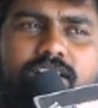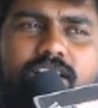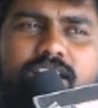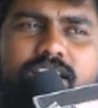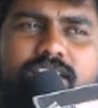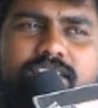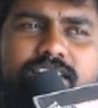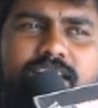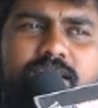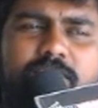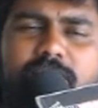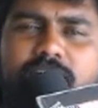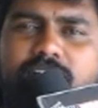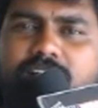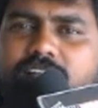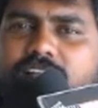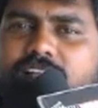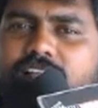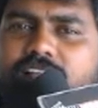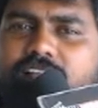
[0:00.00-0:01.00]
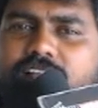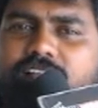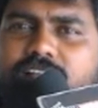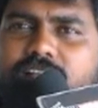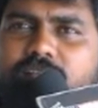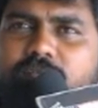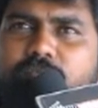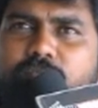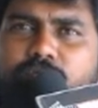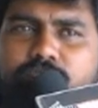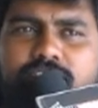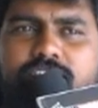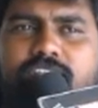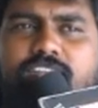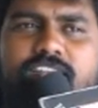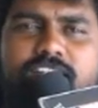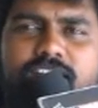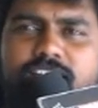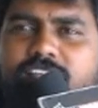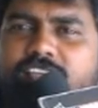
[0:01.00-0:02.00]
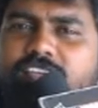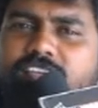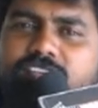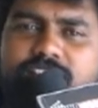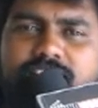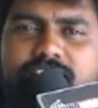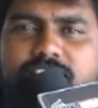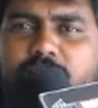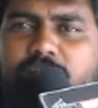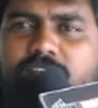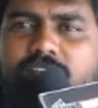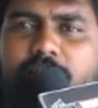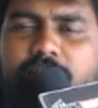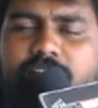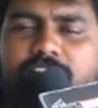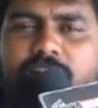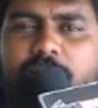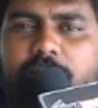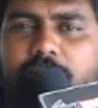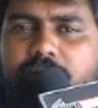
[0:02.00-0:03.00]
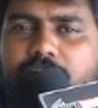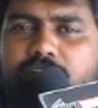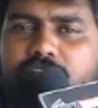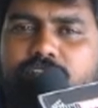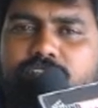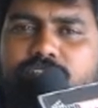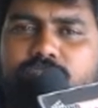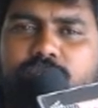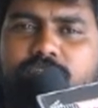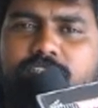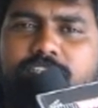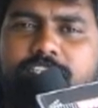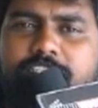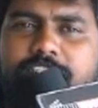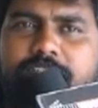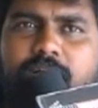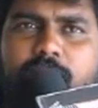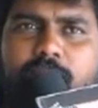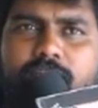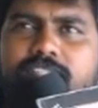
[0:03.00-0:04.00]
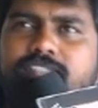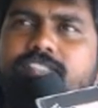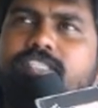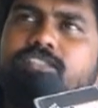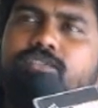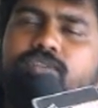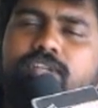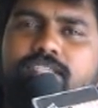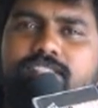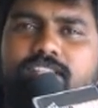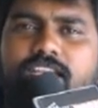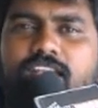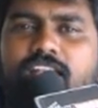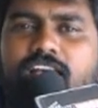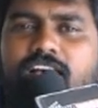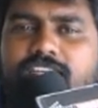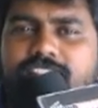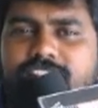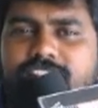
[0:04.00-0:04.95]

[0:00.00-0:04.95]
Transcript: காலேஜ் ஜாயின் பண்ண புதுசுலேருந்தே சினிமாவில் இப்போ ஏதாவது பண்ணணும்னு சொல்லிட்டு அப்போ எஸ் ஜே சார்லாம்